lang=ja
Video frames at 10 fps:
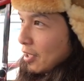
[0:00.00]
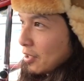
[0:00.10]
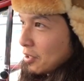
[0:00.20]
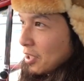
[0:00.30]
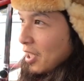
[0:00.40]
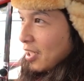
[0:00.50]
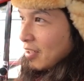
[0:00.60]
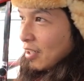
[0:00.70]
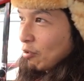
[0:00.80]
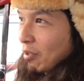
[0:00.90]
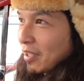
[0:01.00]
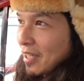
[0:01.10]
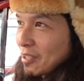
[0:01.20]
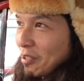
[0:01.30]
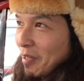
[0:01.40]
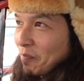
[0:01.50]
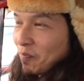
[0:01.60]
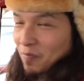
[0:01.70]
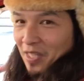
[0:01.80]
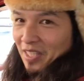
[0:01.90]
クリエイターとは何ぞやって
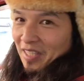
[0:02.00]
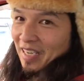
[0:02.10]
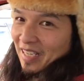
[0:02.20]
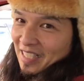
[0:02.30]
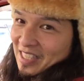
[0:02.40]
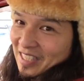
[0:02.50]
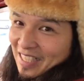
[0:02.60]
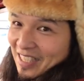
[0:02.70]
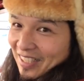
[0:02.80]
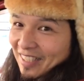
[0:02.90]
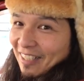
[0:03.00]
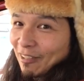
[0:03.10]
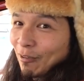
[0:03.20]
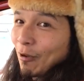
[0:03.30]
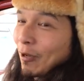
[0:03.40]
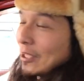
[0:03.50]
的な話になっちゃったんだけど、